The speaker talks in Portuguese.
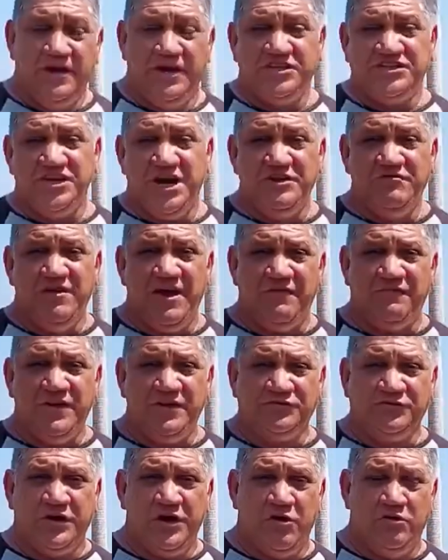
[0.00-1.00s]
Este ano o
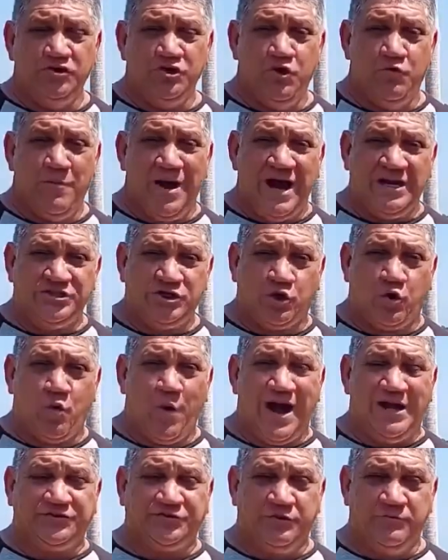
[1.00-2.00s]
evento reuniu mais de
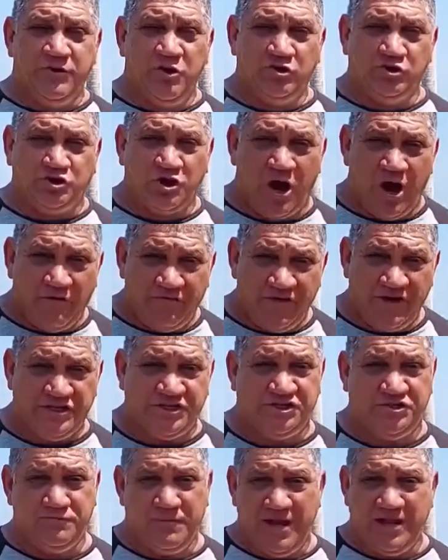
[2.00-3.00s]
4 mil jovens
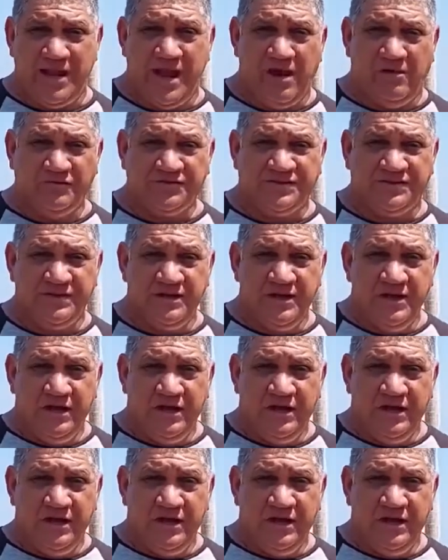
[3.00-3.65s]
de Manaus